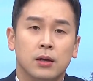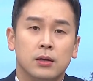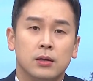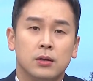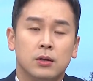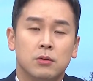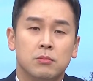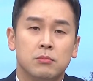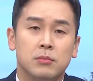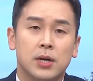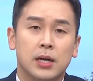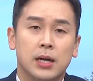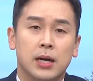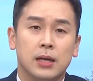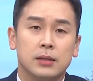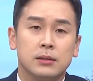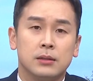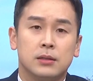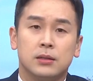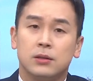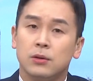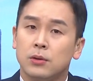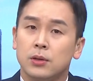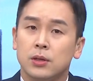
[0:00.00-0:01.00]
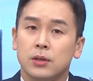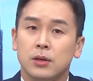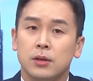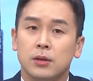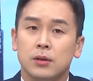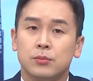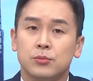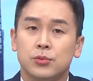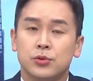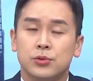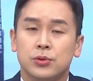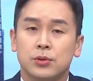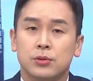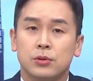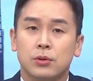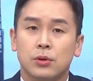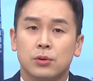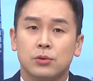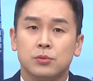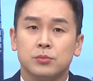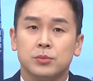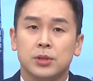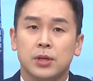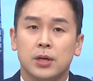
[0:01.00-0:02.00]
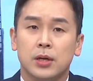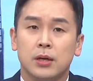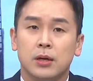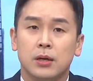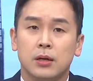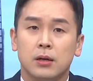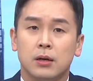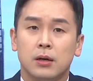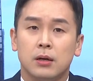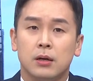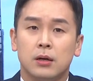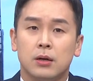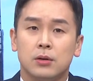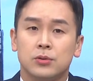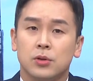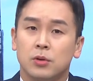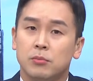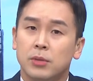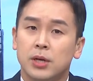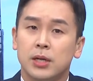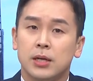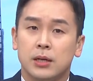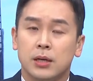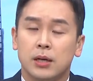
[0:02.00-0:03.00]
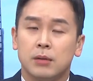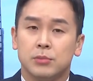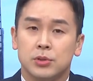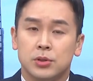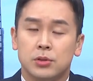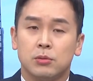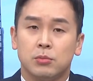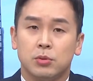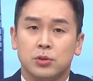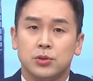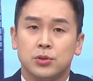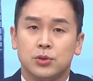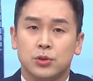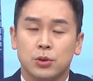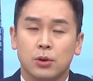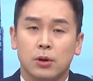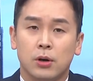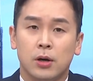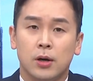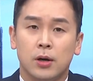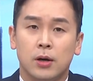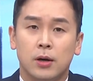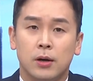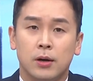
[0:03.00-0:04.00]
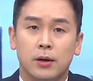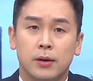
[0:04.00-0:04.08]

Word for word: 이런 말 한 기억이 문득 떠오릅니다. 아, 어떤 말일까 한번 들어보시죠.